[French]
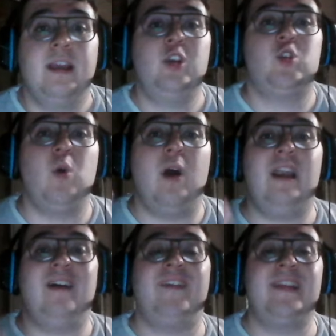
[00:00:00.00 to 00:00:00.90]
il jouera
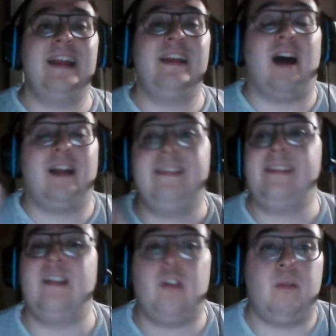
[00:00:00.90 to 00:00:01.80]
la finale, il aura
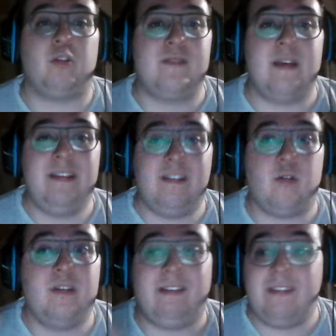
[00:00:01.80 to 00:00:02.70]
17 ans parce que samedi c'est
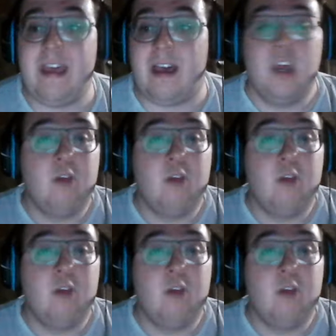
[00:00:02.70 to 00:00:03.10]
son anniversaire.